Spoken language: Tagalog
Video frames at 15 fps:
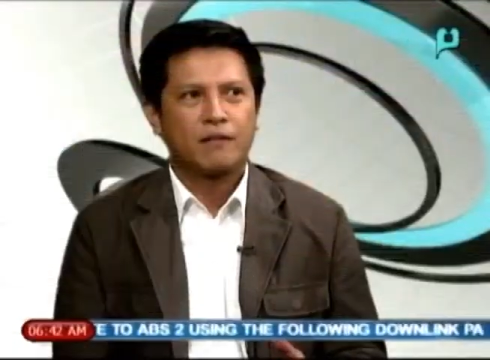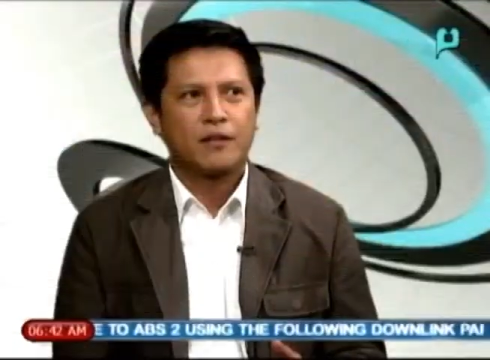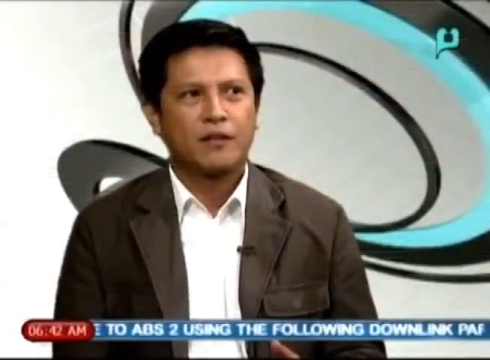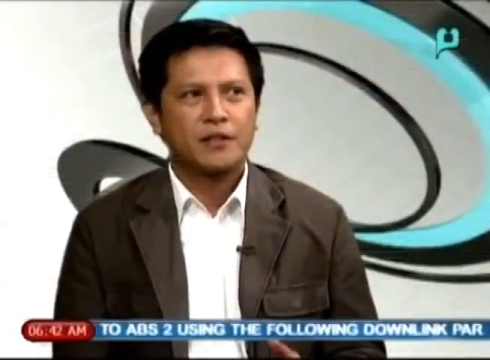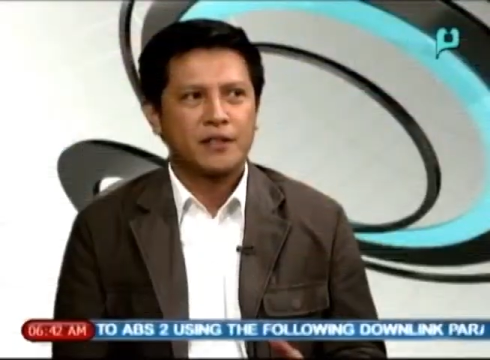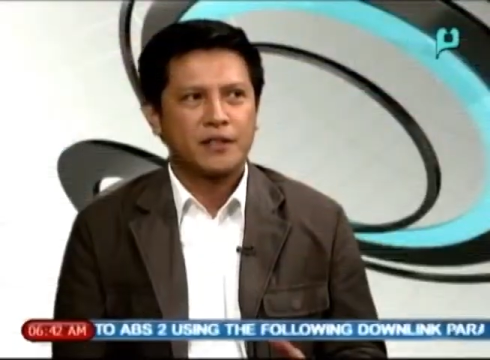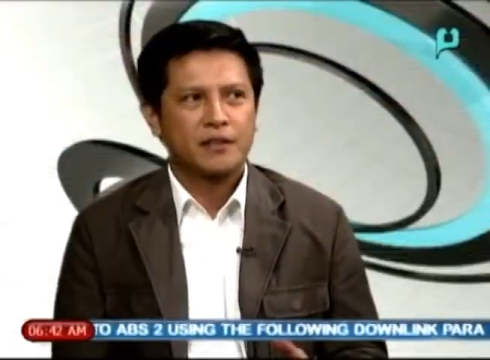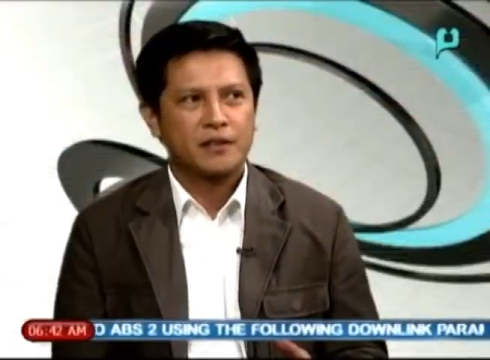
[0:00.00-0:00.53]
Of
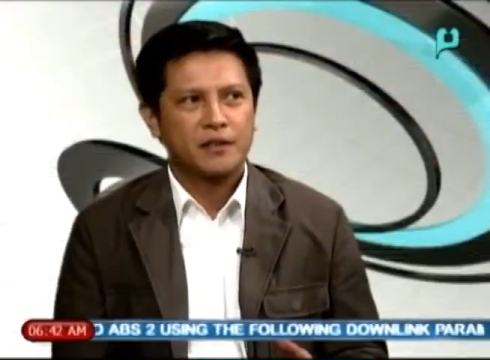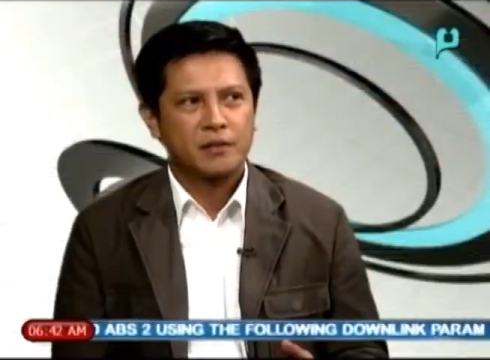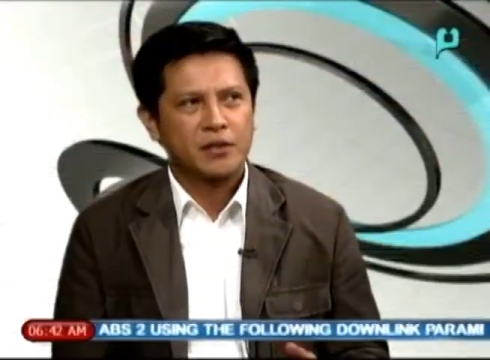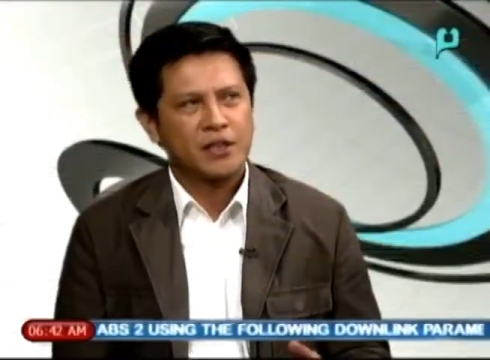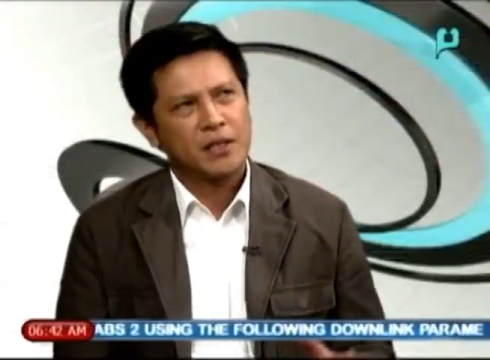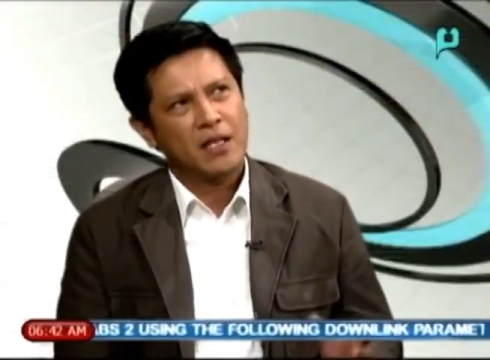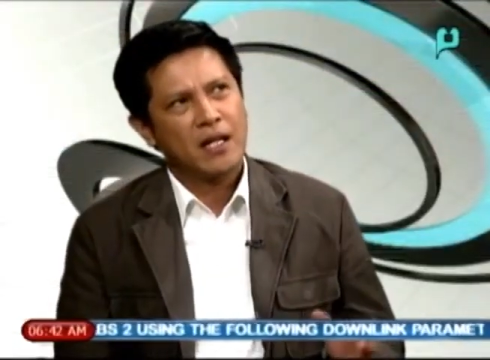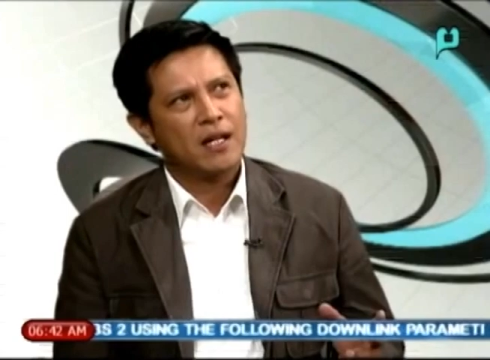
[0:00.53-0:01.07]
course,
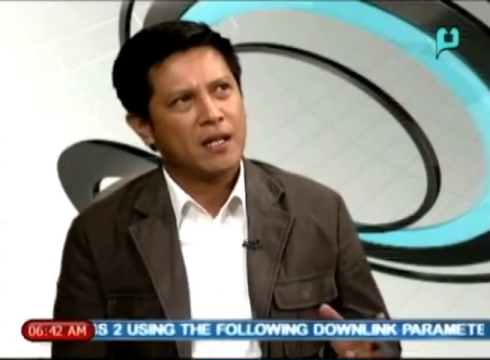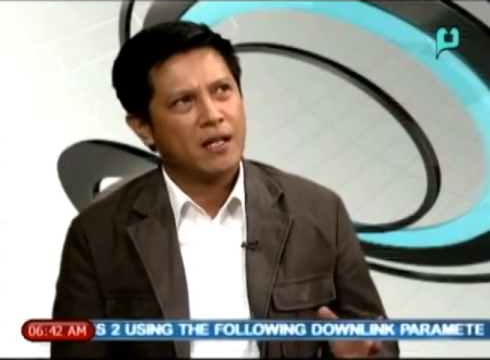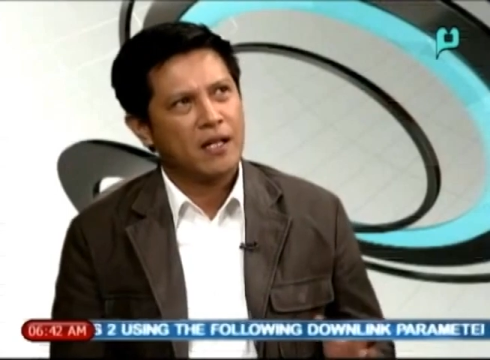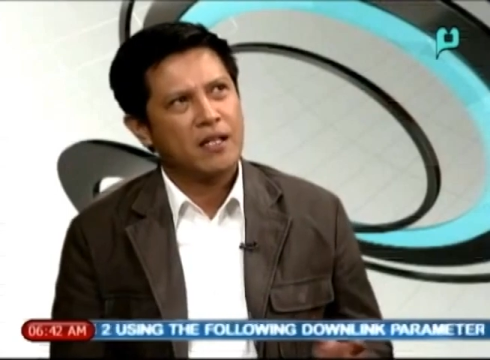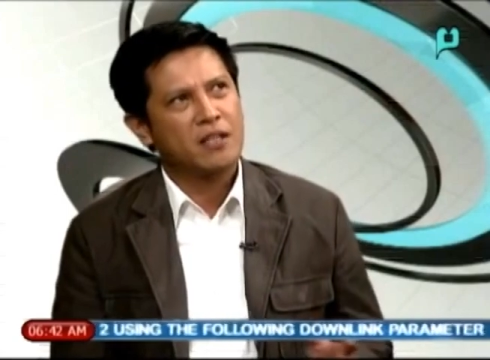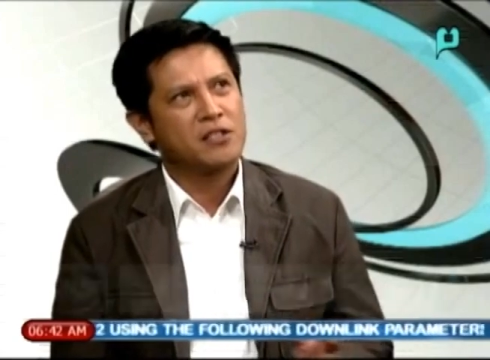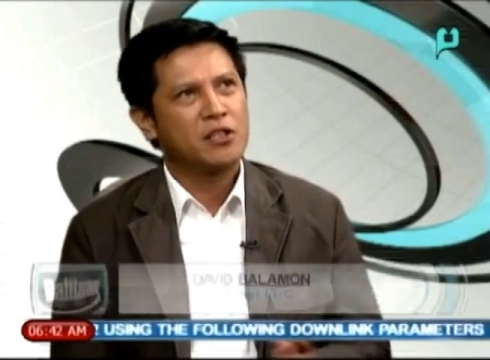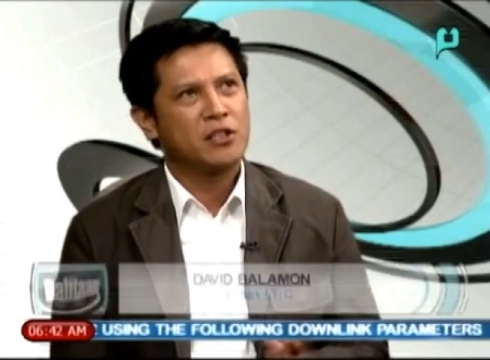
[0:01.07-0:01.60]
sila
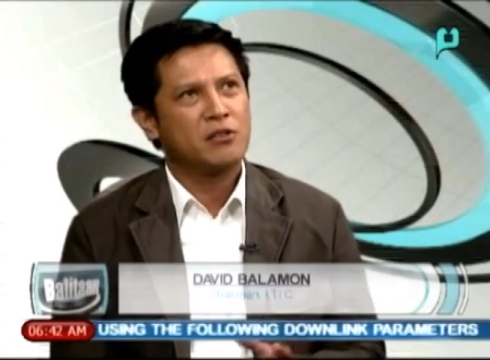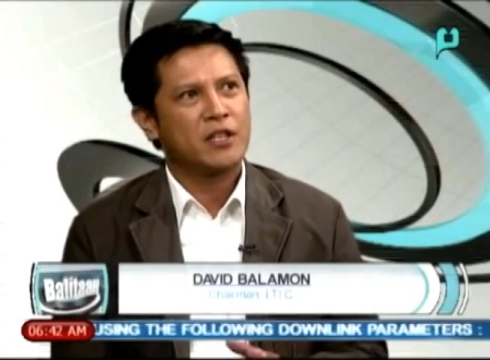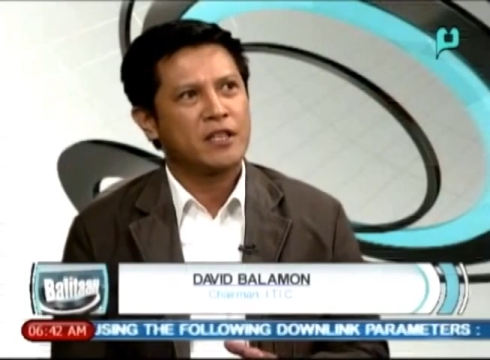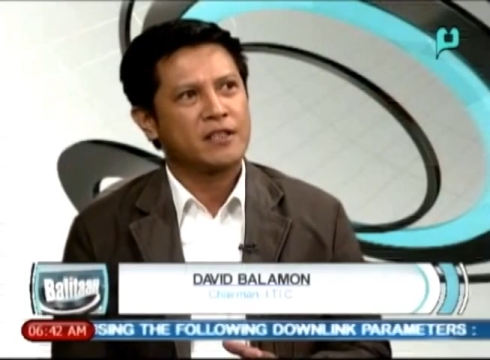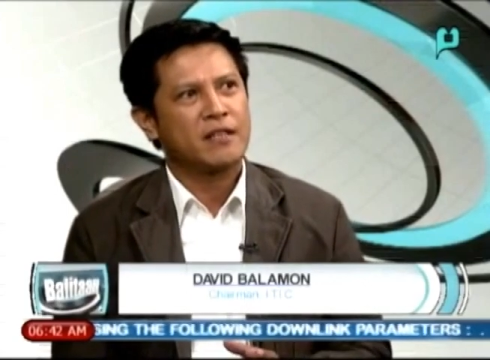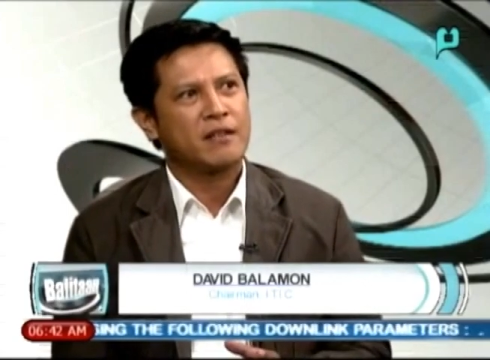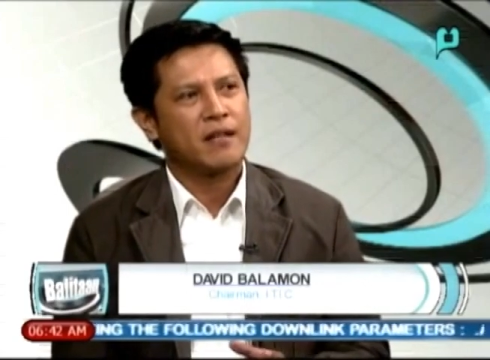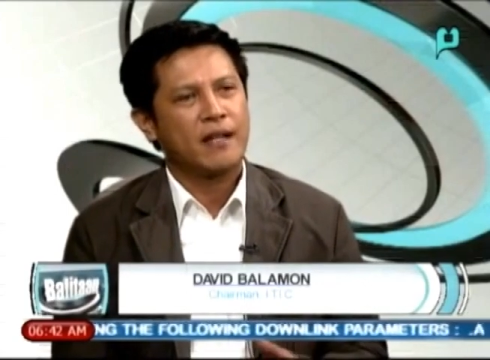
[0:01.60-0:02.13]
LGU
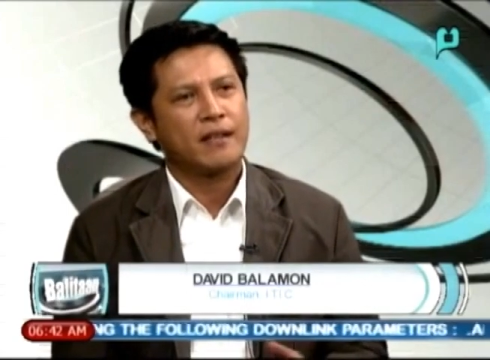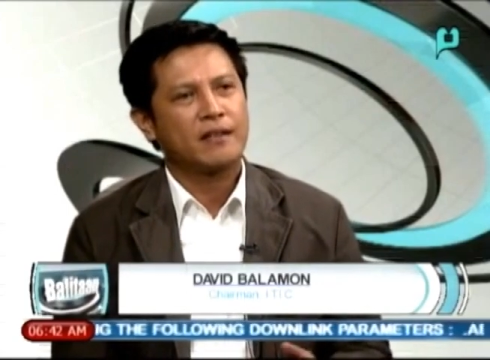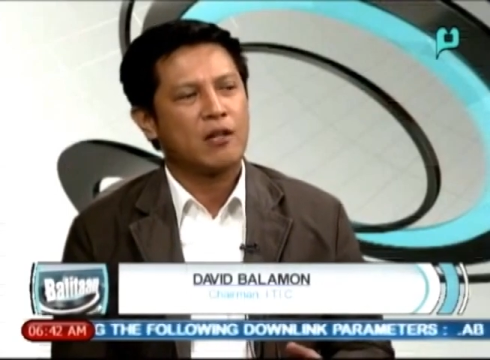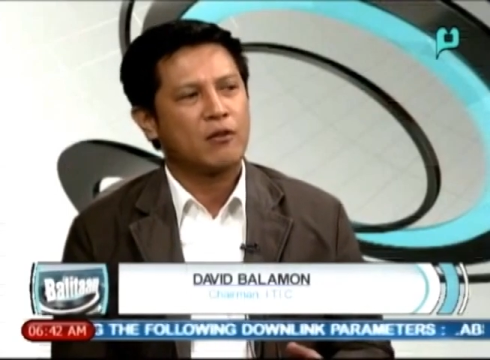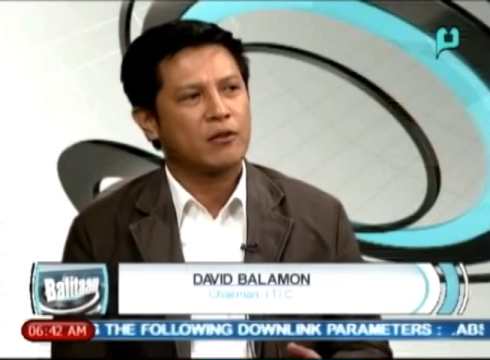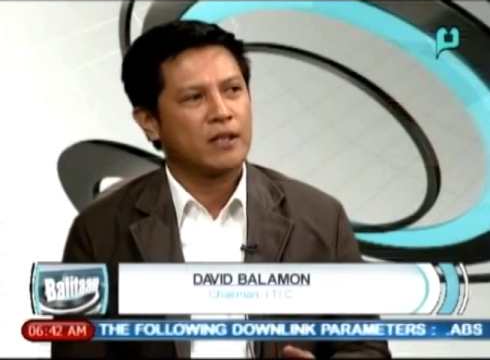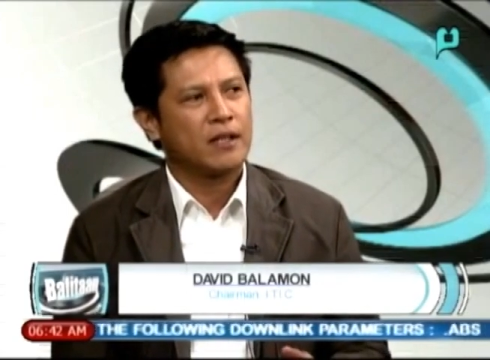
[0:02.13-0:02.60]
kasi right now,